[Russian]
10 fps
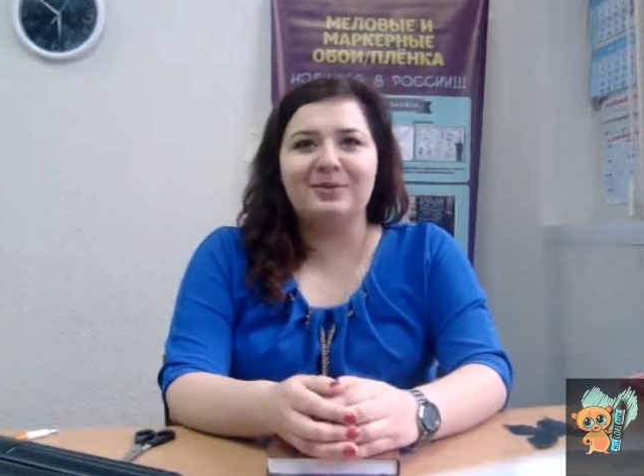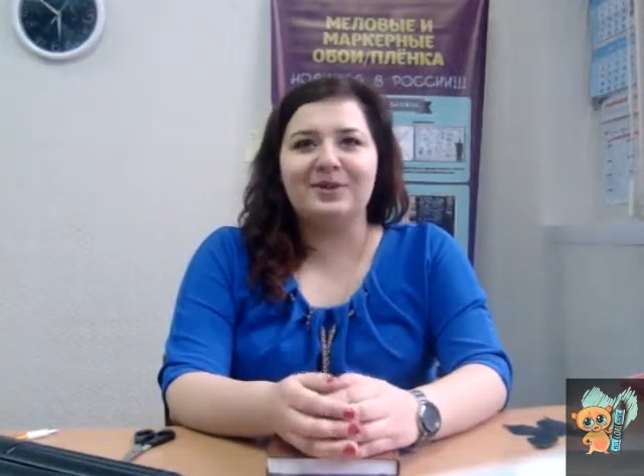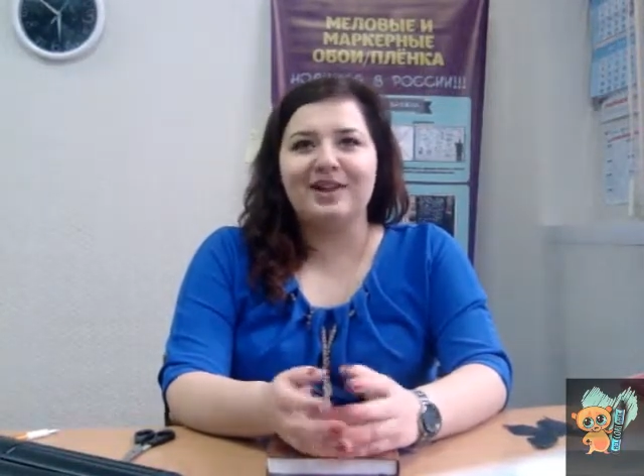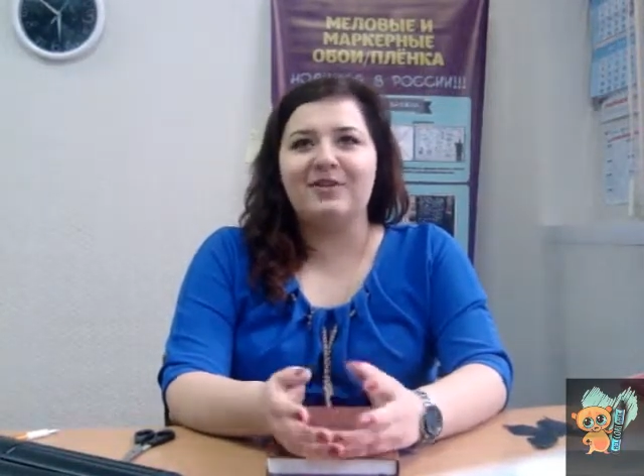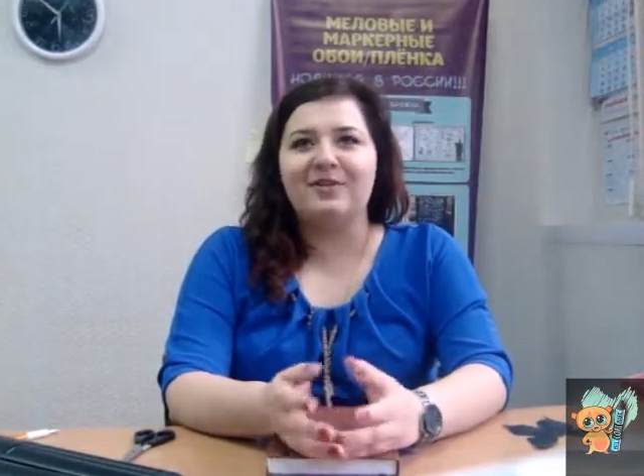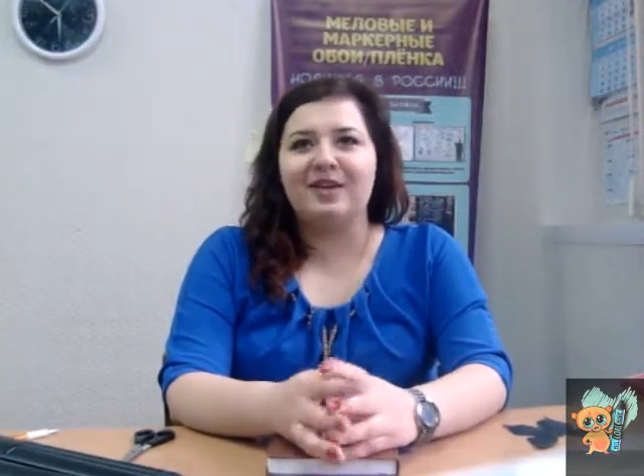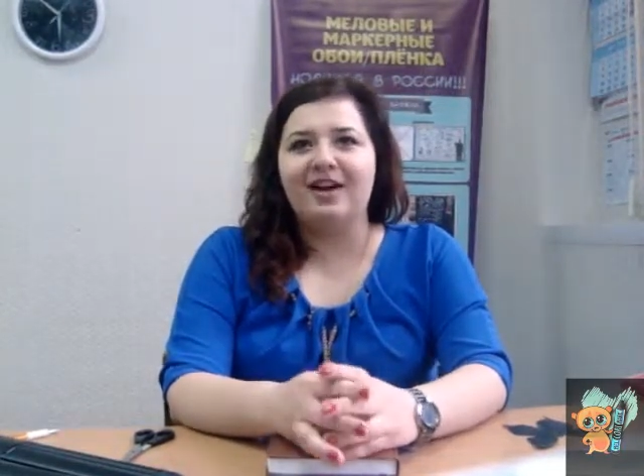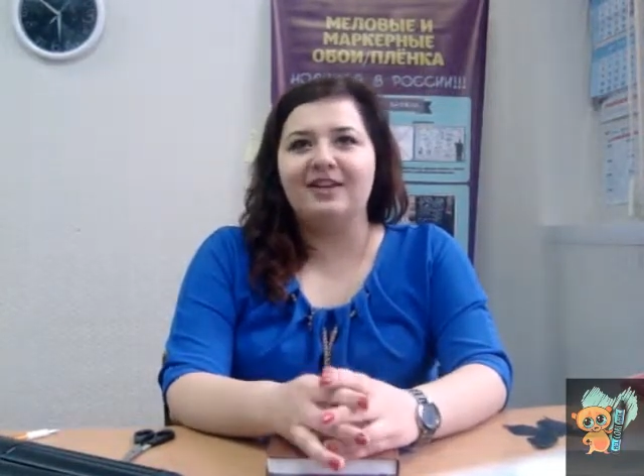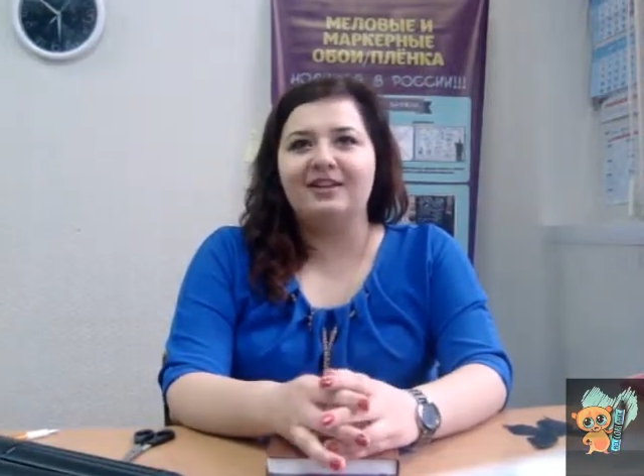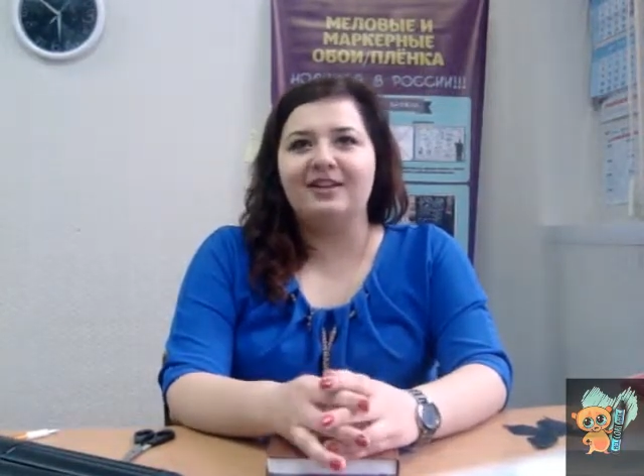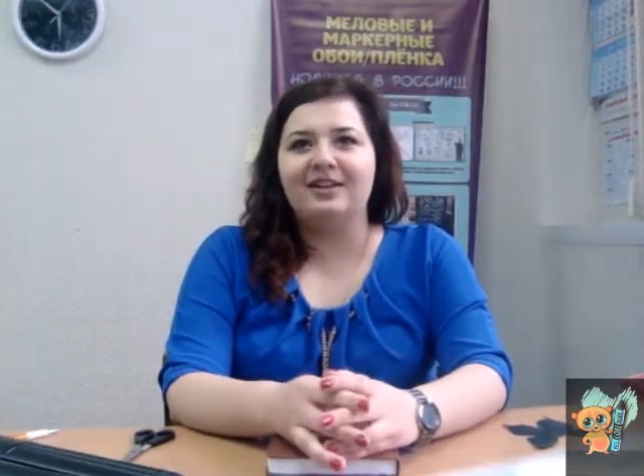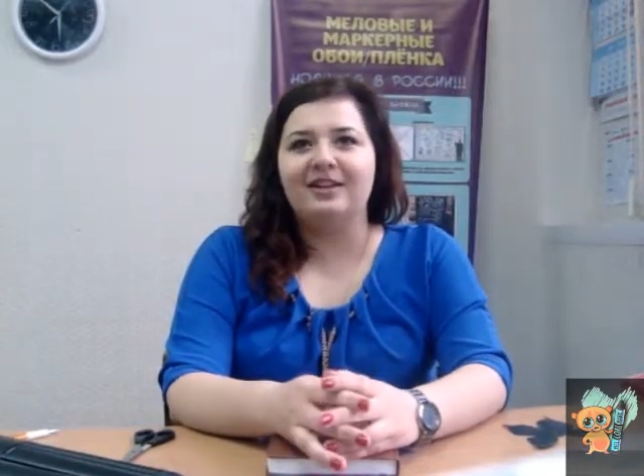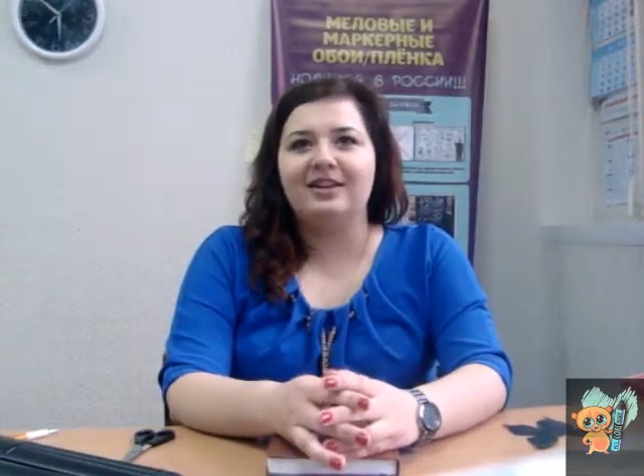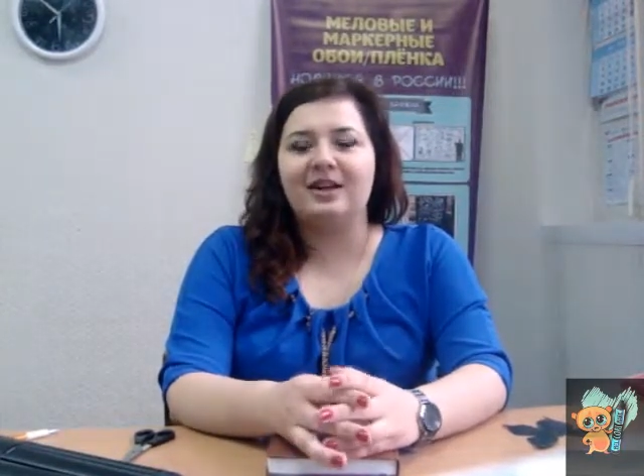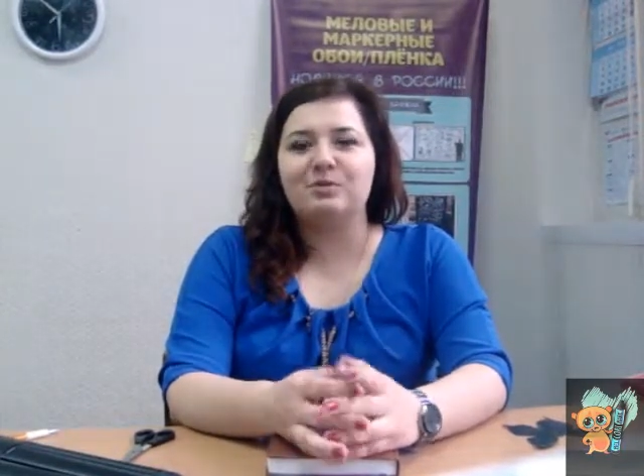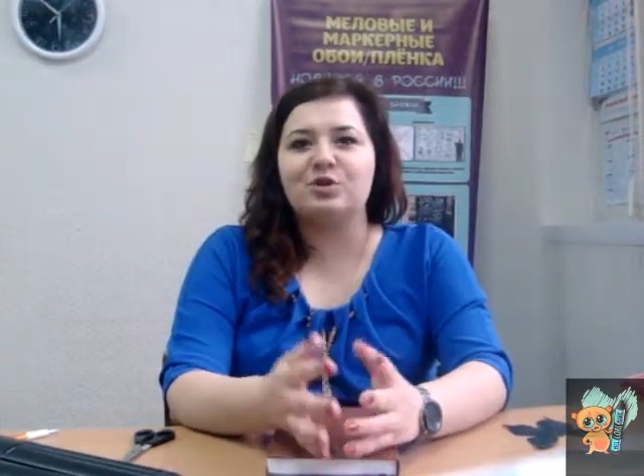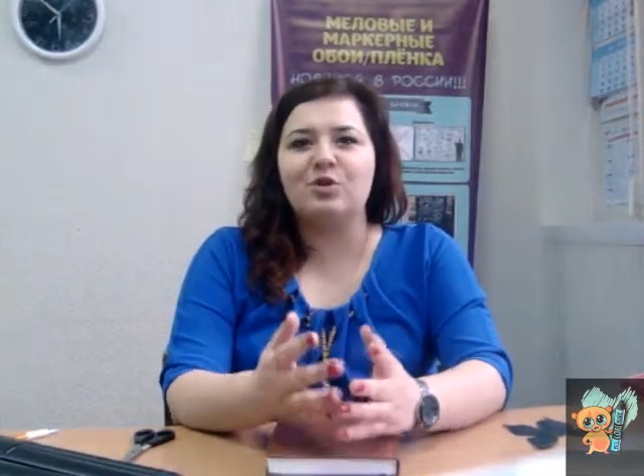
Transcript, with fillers: был аврал, и нам